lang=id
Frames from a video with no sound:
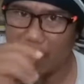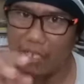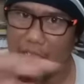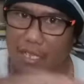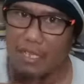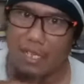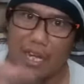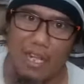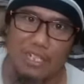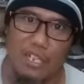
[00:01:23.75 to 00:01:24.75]
Jadi
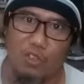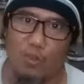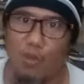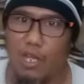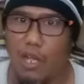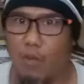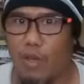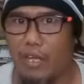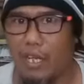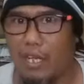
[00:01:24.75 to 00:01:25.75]
kelasnya Tomoe
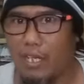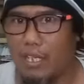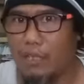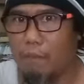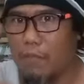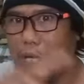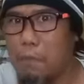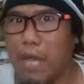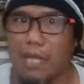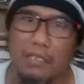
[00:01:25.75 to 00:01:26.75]
Gakuen ini ada di
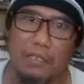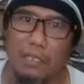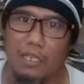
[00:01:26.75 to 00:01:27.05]
gerbang,